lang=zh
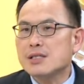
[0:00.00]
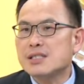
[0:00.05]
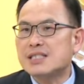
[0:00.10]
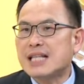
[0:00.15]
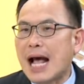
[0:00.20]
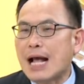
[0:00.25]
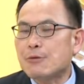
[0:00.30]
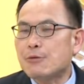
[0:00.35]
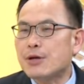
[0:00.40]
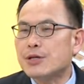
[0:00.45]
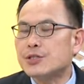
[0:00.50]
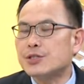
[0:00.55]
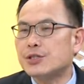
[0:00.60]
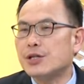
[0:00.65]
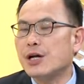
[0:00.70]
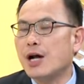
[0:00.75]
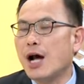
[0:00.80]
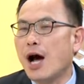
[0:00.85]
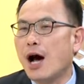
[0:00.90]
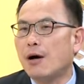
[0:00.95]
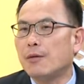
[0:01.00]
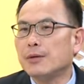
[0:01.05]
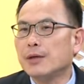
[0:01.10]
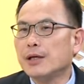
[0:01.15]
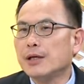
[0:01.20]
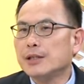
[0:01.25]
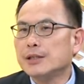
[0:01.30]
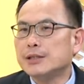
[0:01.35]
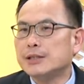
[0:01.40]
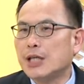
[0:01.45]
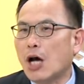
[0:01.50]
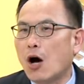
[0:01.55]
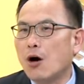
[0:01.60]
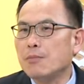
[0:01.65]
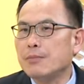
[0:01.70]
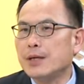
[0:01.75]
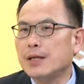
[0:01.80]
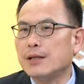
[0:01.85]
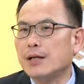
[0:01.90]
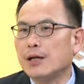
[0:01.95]
三月十二号。
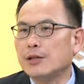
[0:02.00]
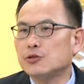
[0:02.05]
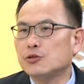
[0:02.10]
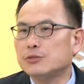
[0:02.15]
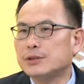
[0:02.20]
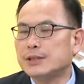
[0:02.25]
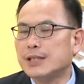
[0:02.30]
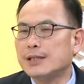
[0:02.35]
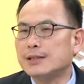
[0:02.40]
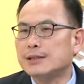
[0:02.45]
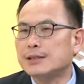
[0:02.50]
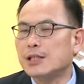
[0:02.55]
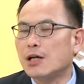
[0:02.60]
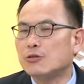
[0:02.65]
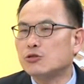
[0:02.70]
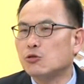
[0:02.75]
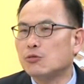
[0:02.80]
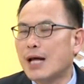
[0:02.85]
小米啊，就正式要从